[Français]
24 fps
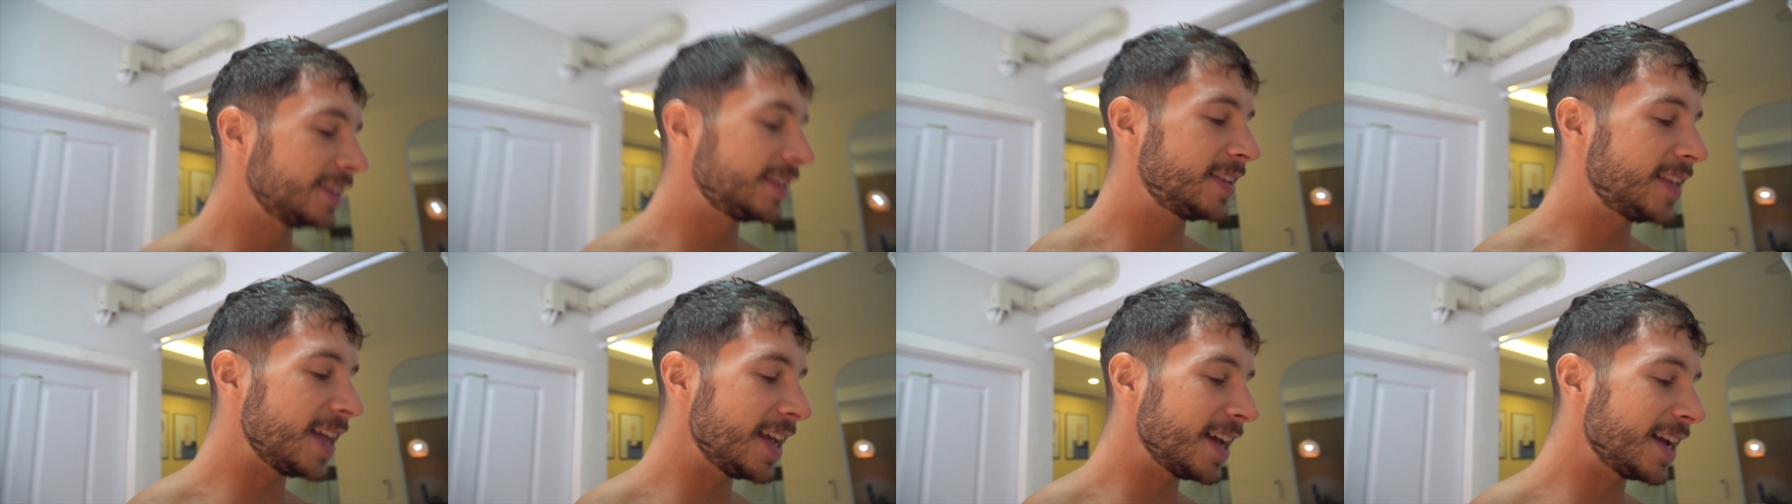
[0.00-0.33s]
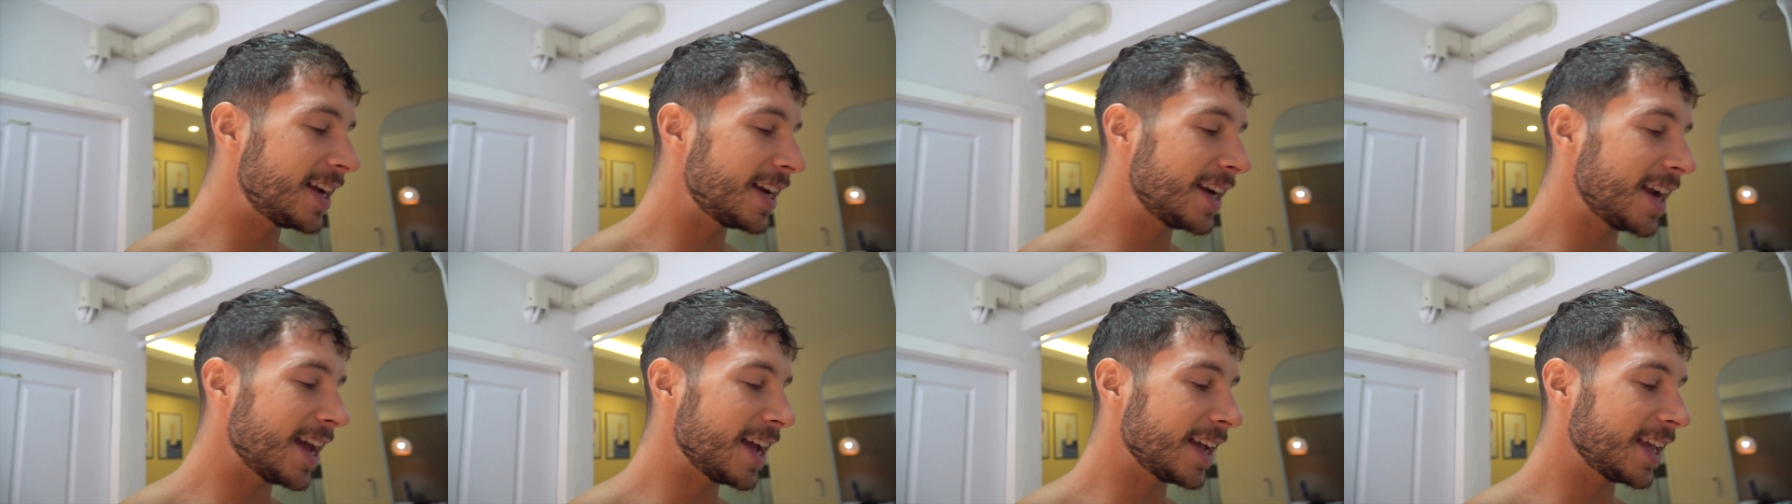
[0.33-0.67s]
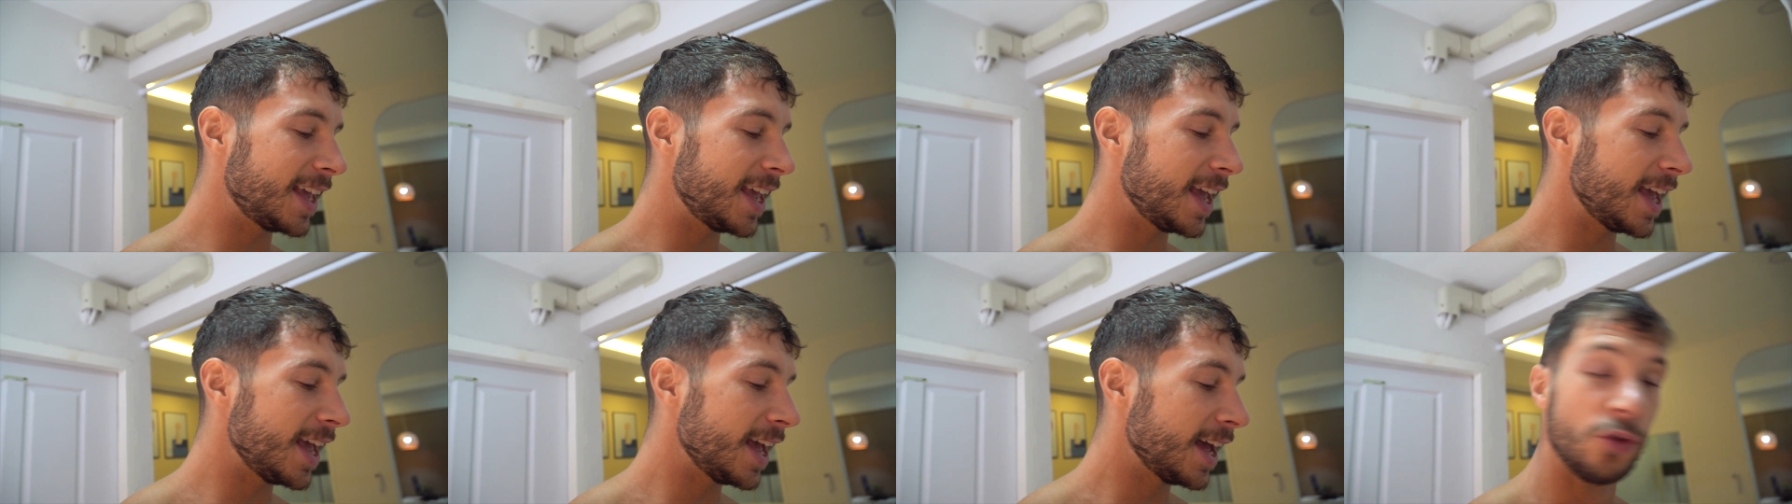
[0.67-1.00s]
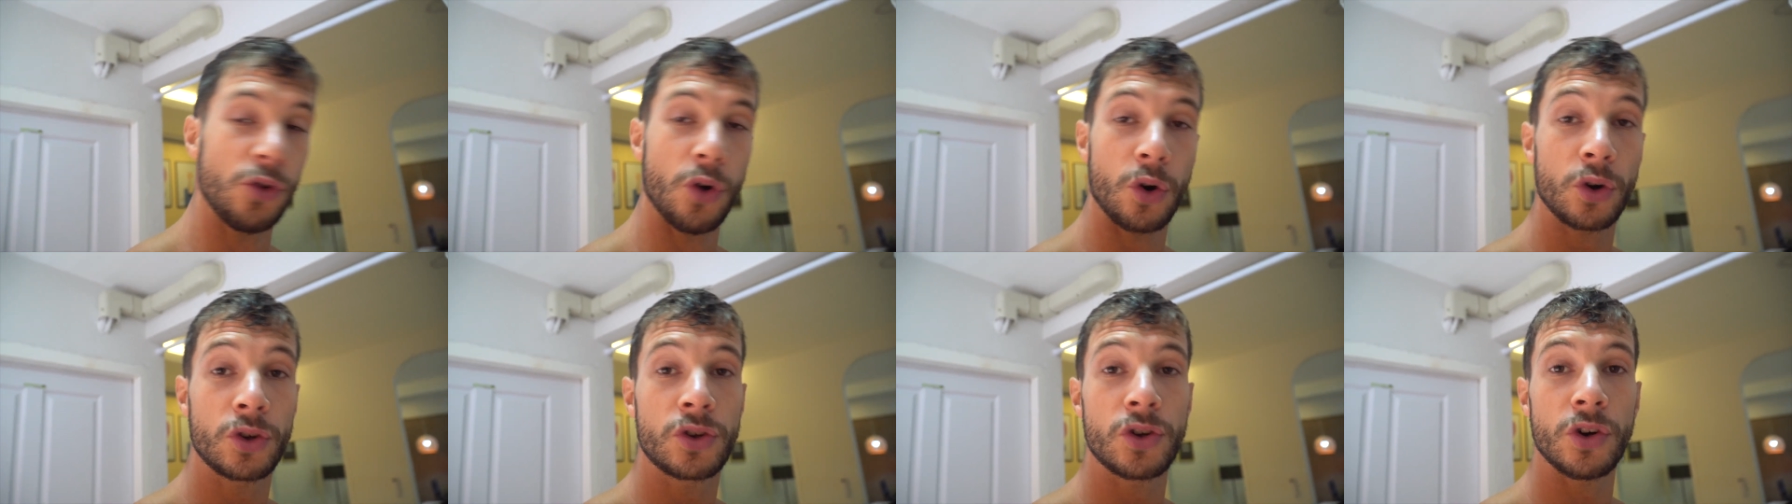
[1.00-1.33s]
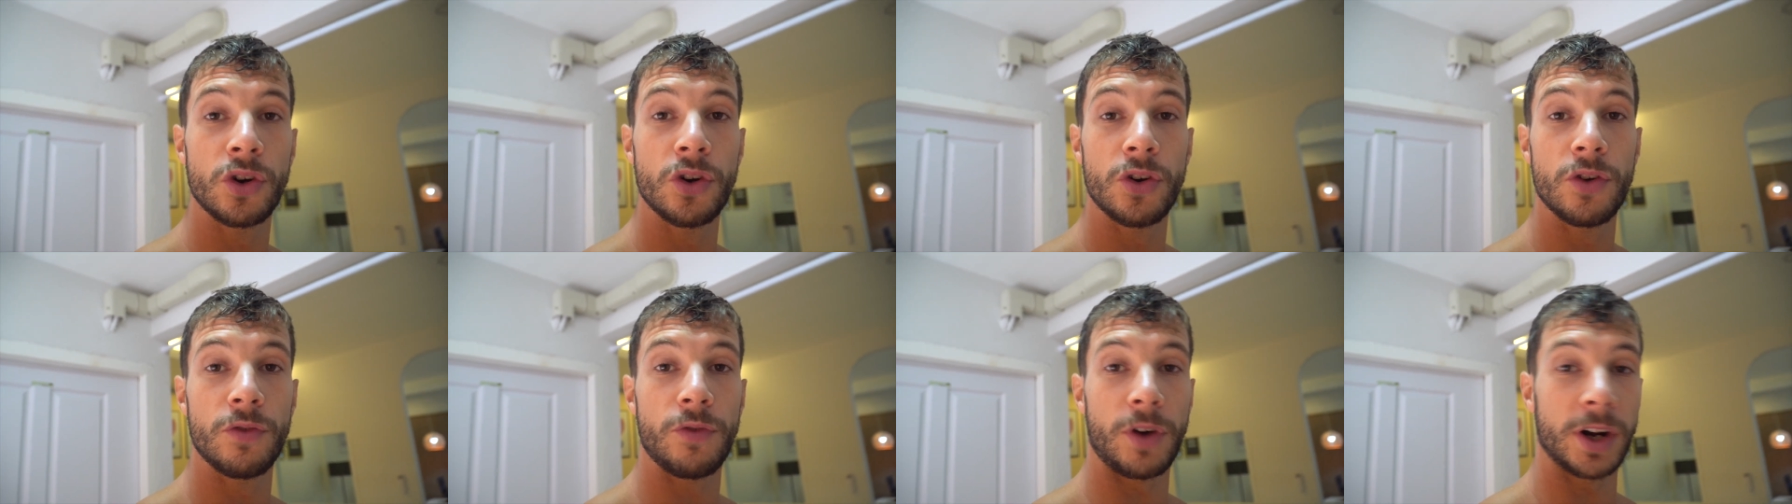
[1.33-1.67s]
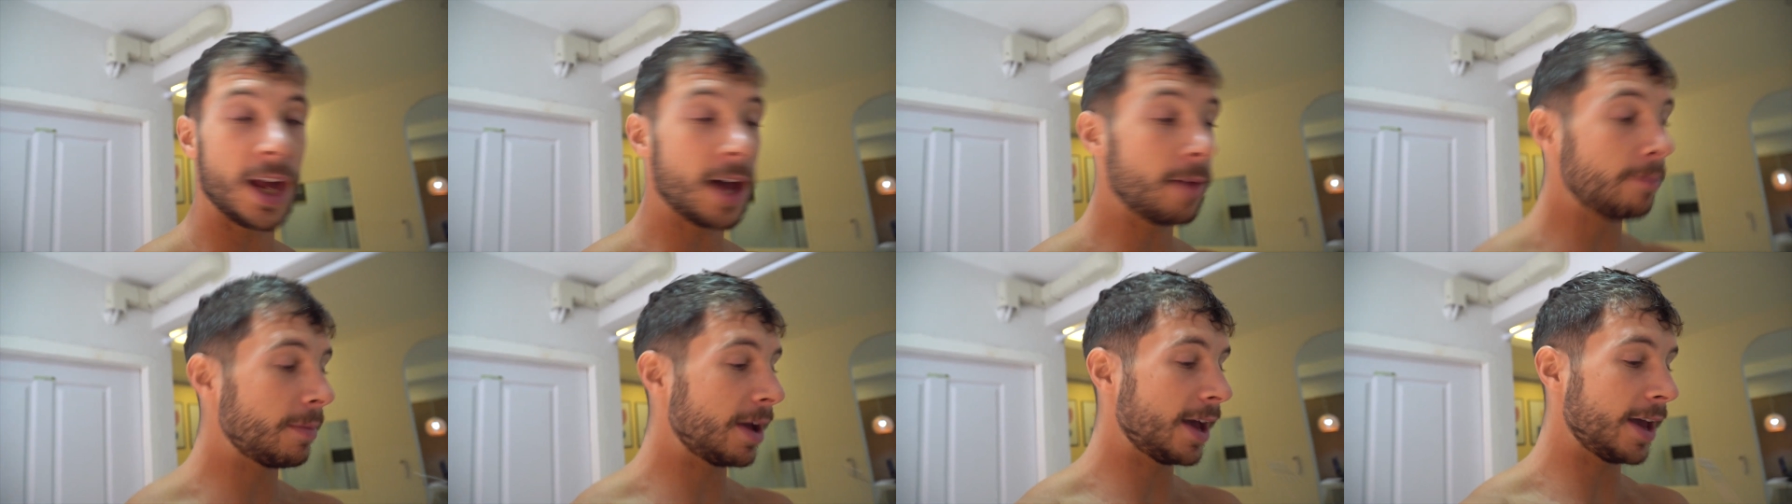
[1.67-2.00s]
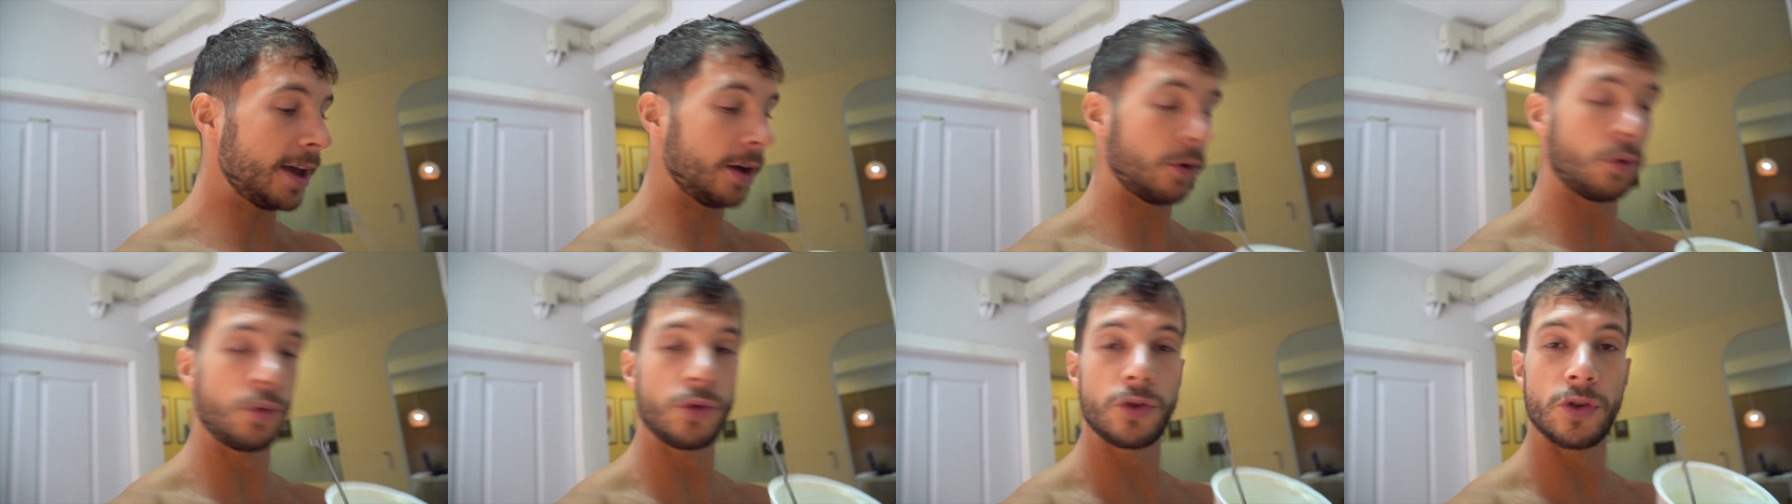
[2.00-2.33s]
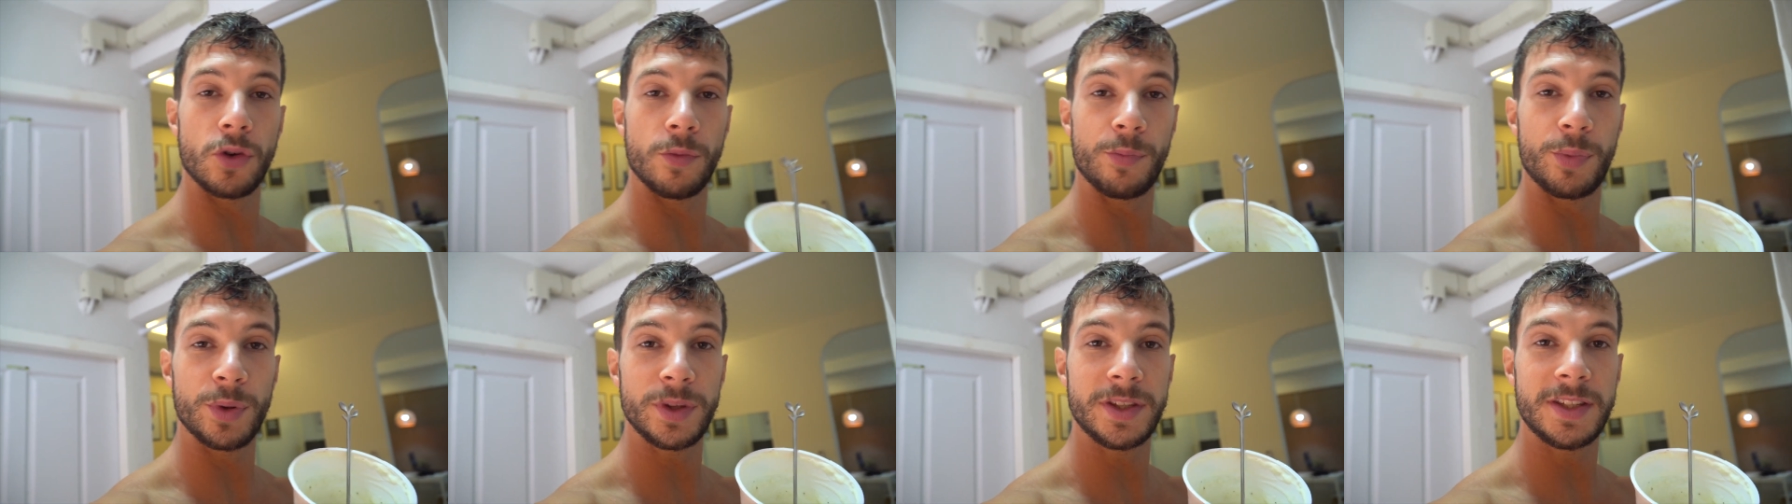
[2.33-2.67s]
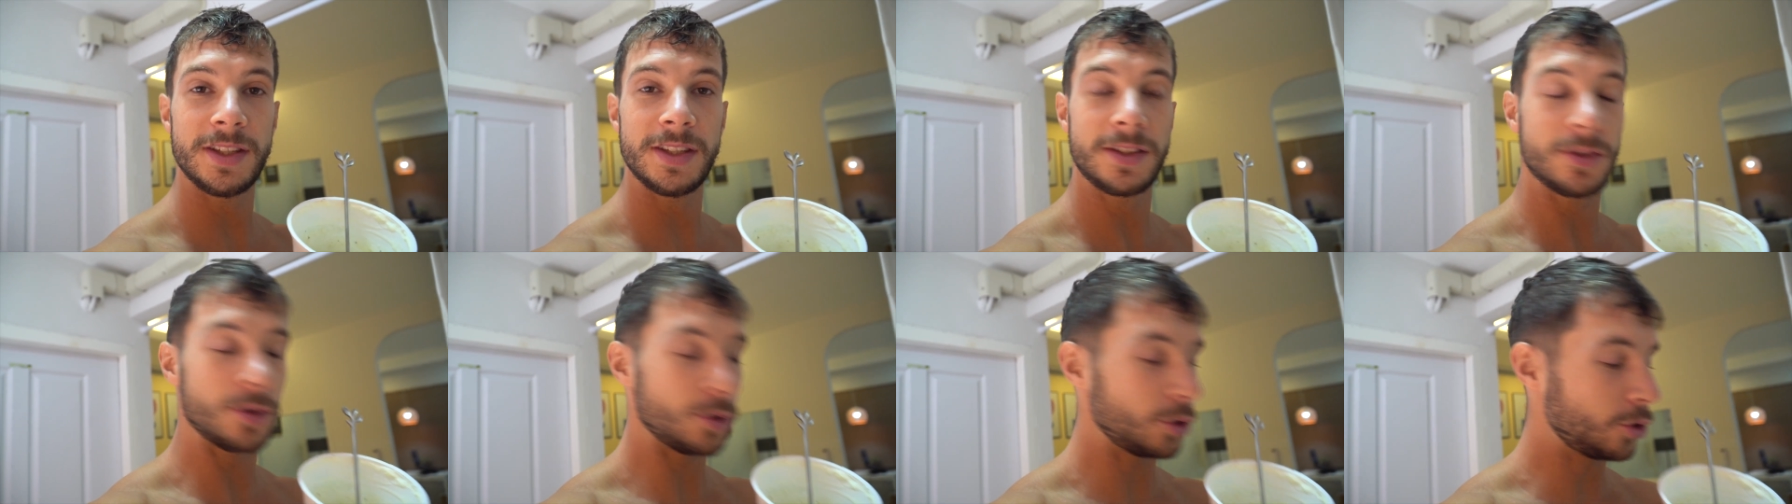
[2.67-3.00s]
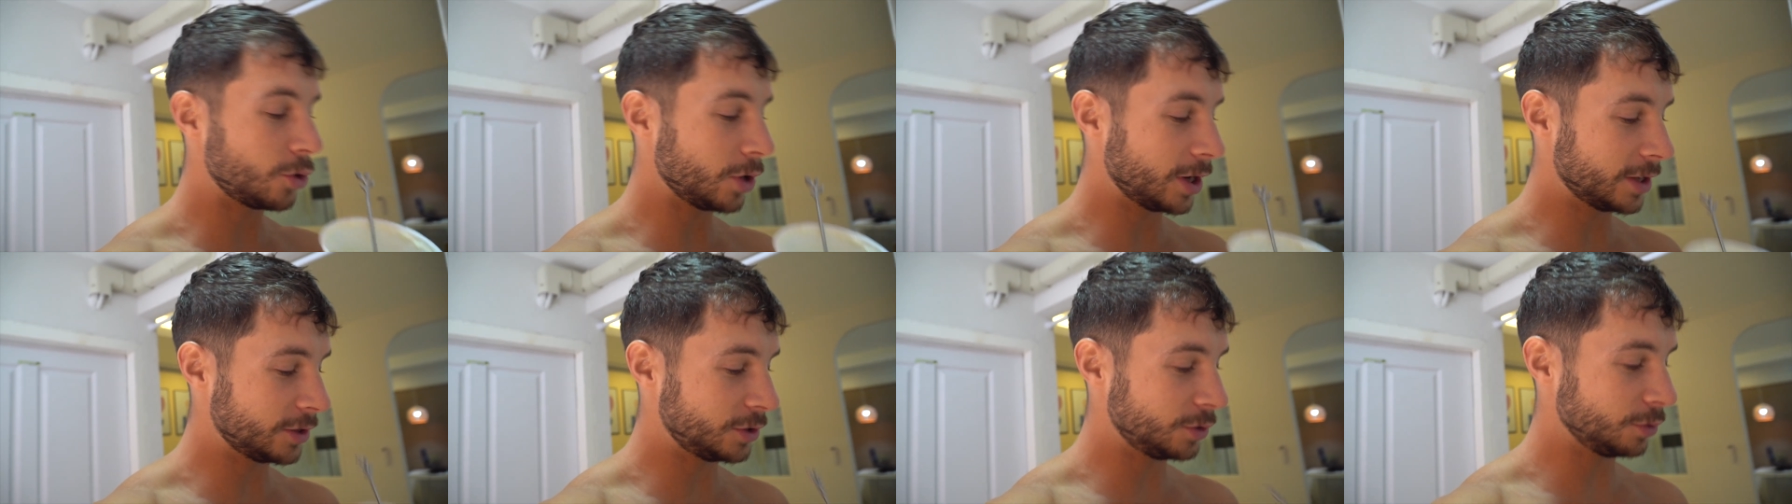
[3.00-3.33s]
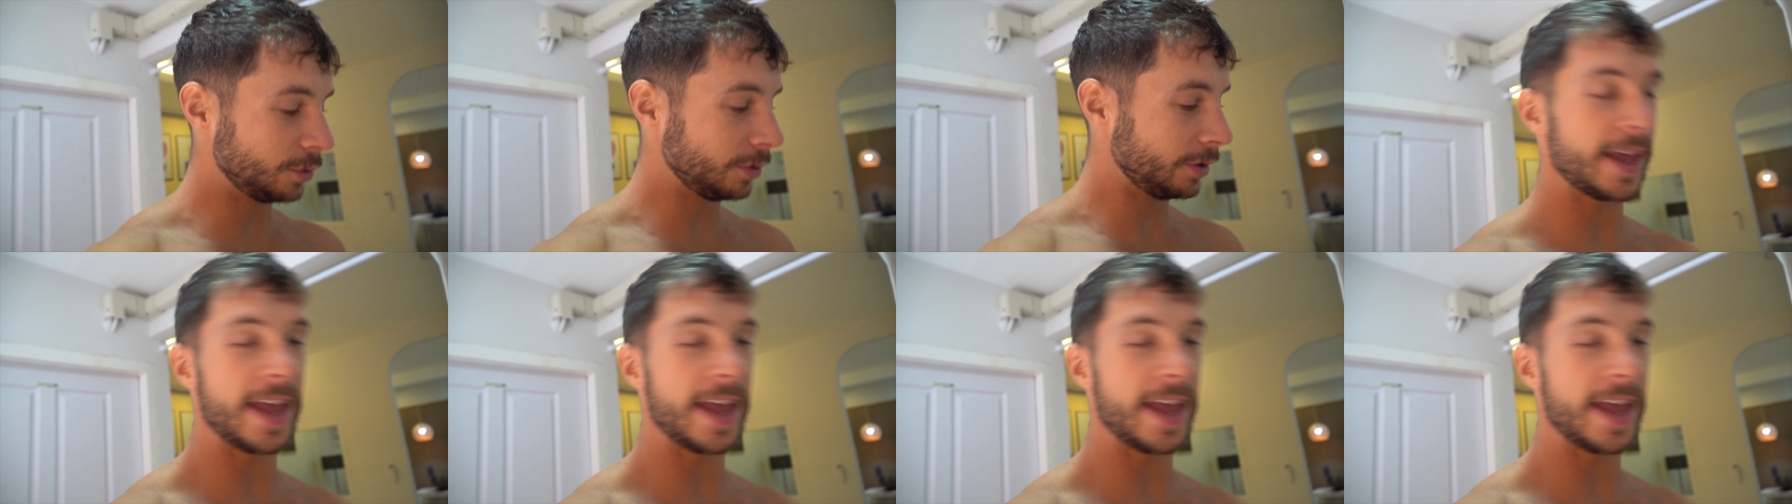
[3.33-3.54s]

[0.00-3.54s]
déglingué. Donc euh, voilà, bah écoute, petite collation.